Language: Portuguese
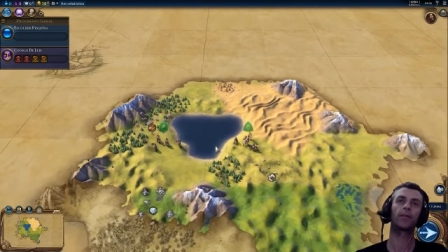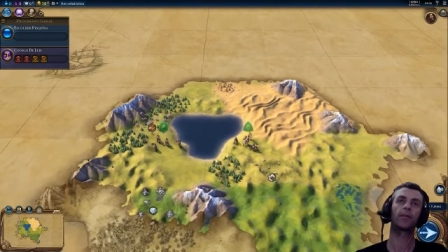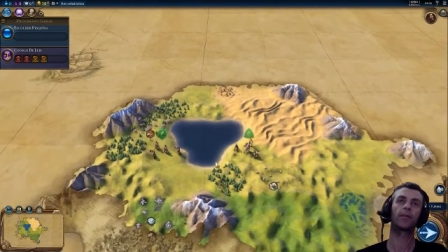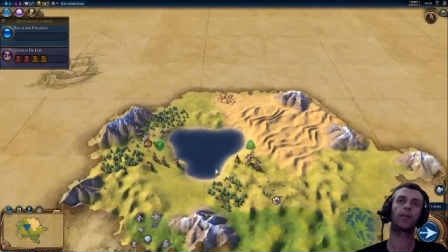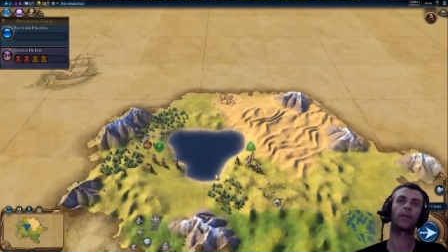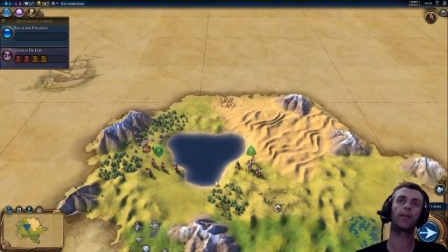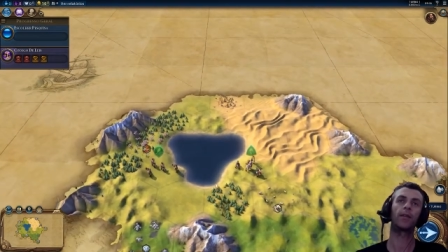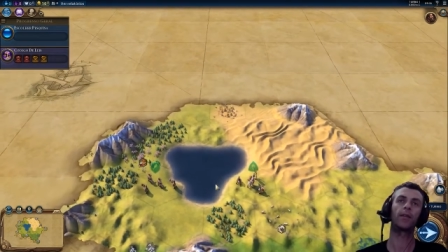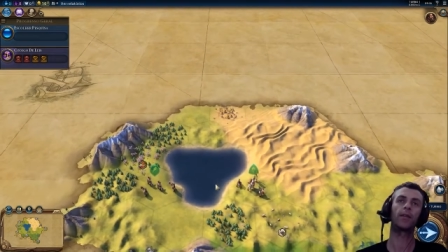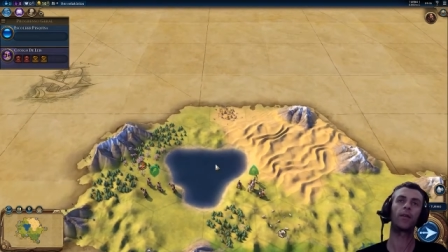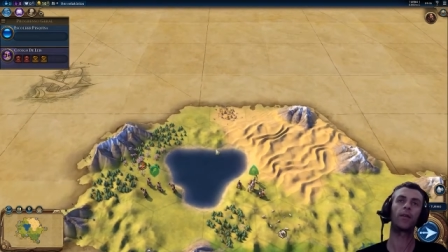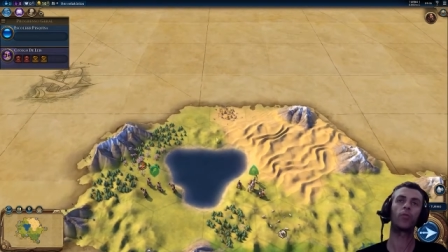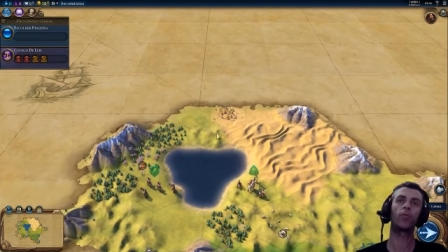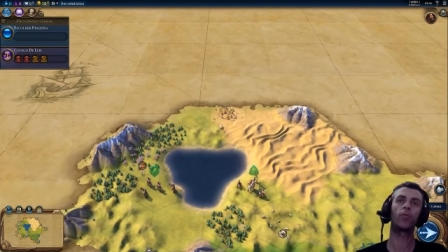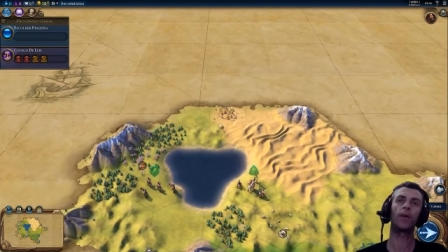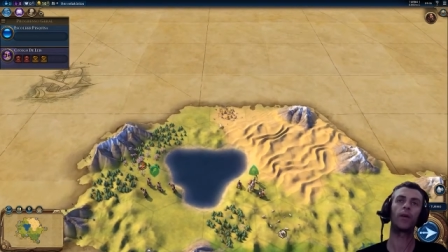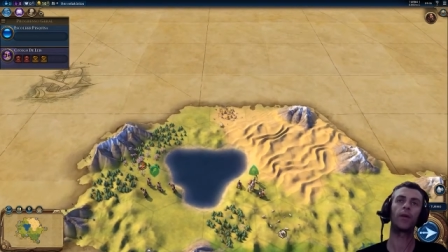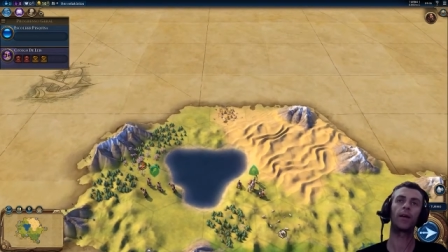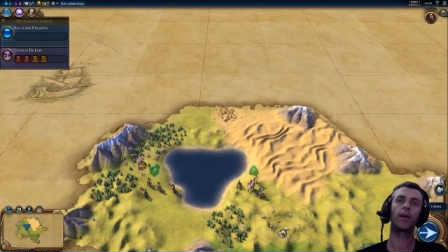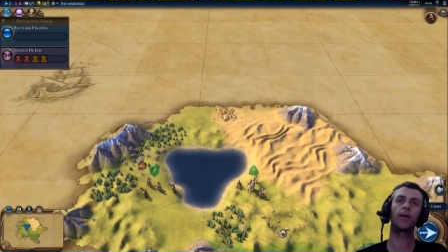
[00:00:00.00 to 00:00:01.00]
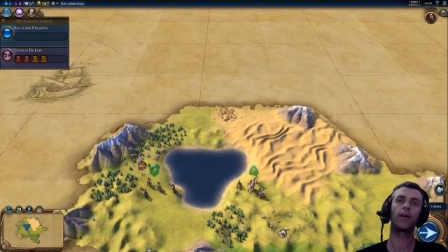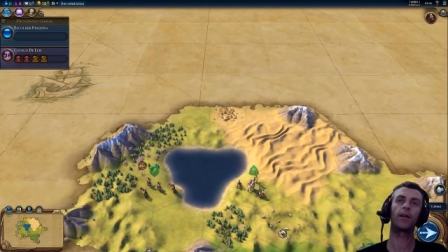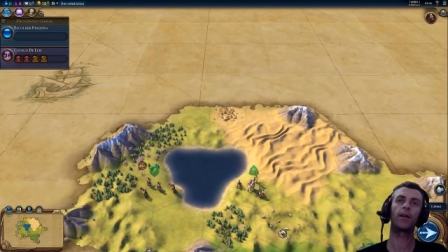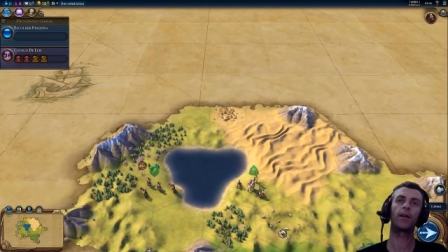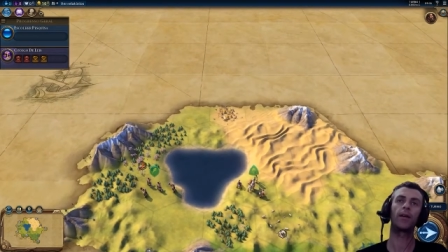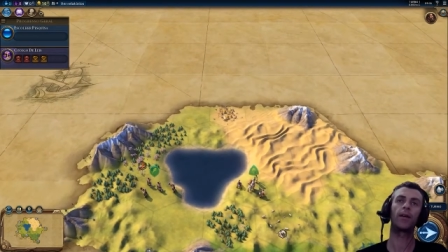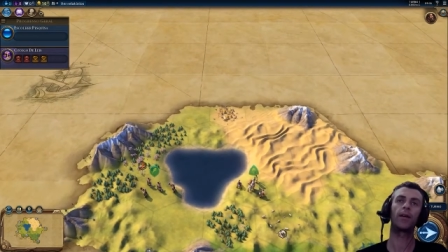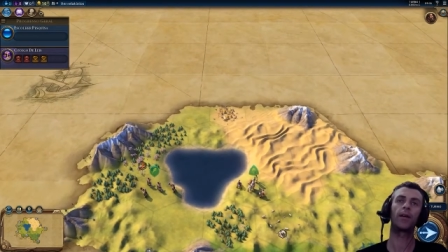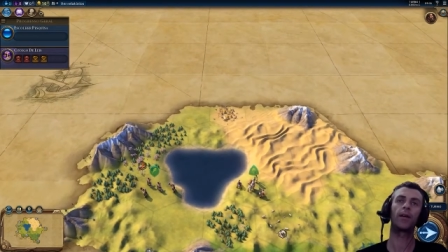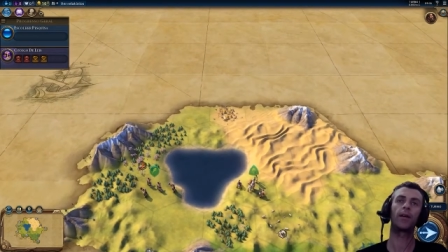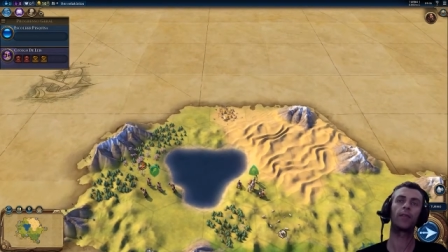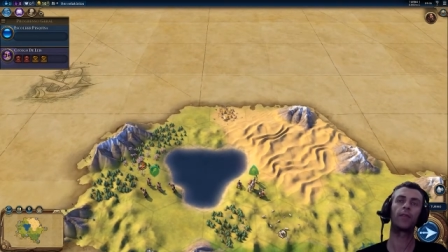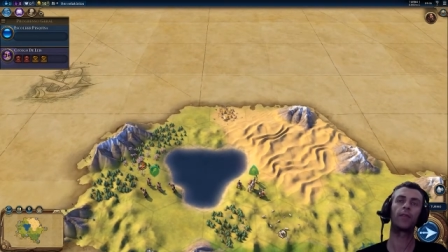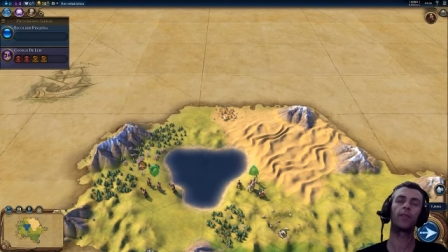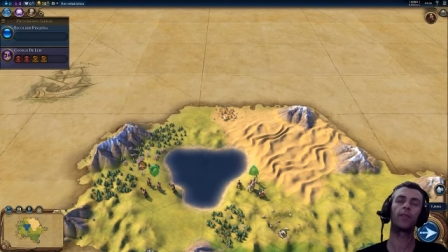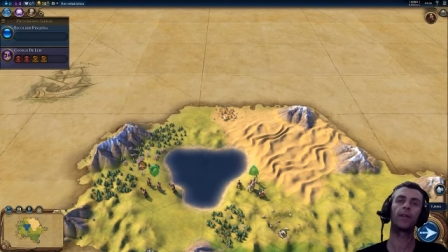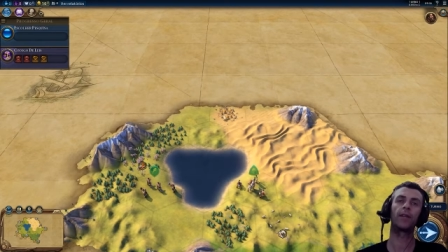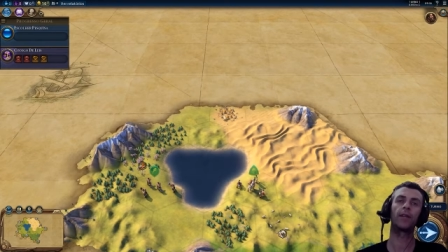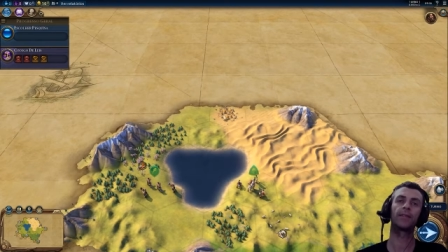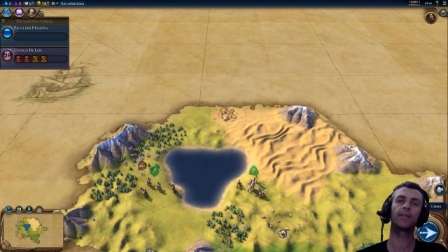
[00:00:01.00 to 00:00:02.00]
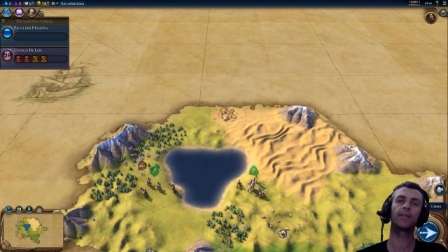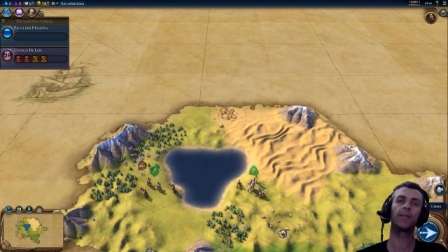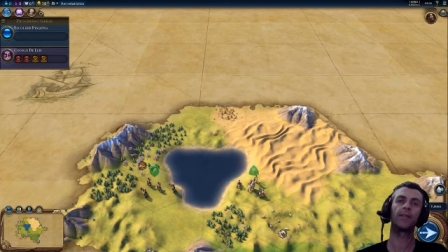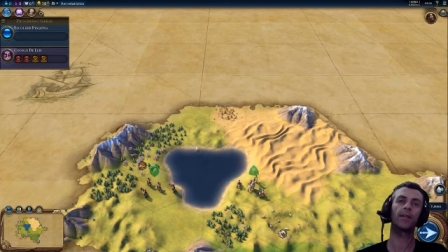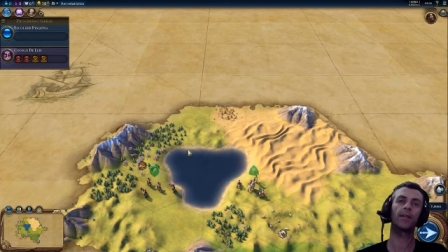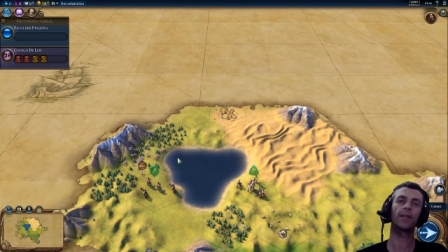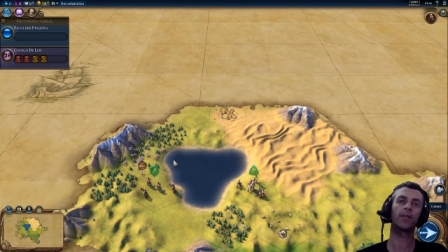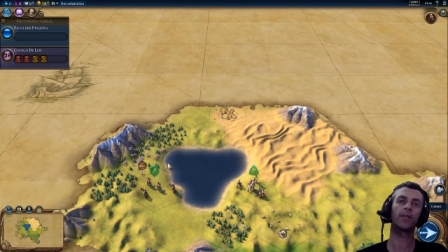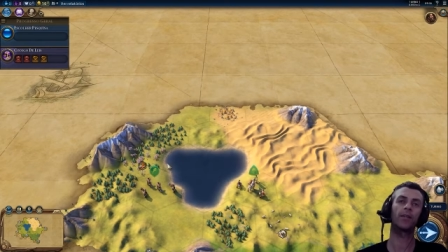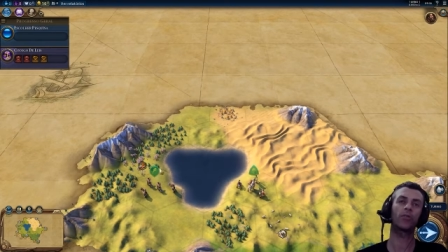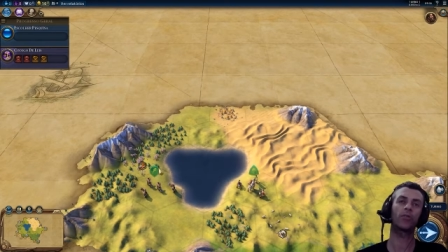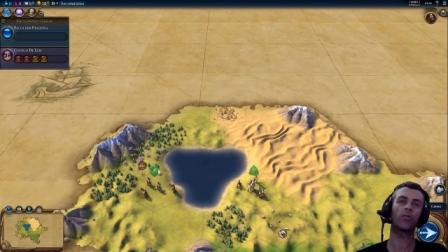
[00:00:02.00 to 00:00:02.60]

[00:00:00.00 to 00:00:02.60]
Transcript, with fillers: Aqui tem uma é, é, vilazinha aqui, ó.